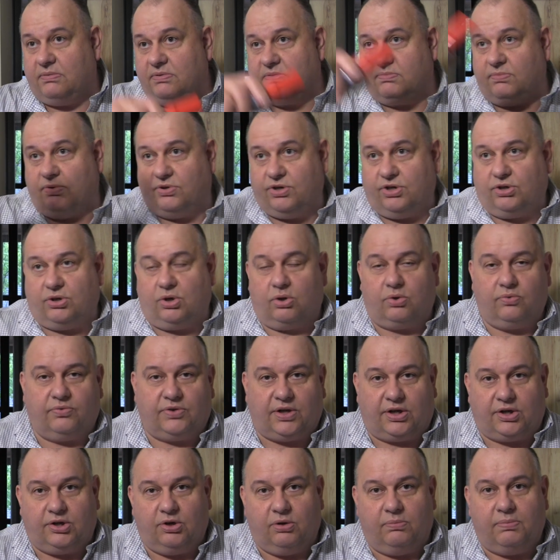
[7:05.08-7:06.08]
im z monitorów
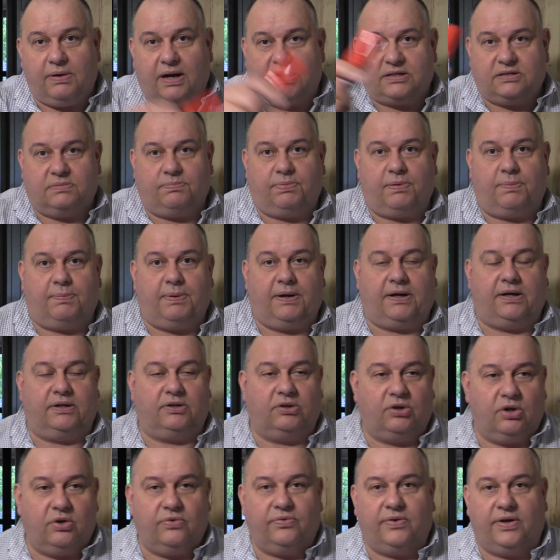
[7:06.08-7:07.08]
takie obrazy
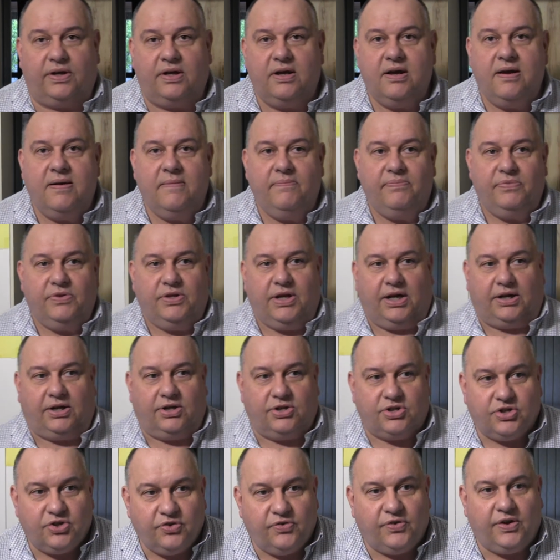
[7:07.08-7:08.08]
propagandowe, jak
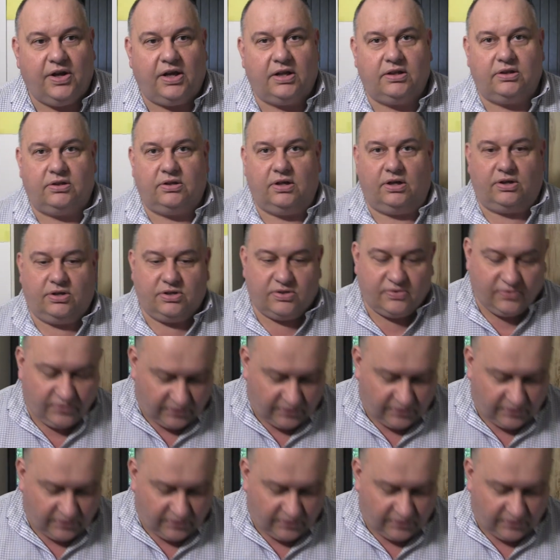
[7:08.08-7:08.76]
jest świetnie, jak jest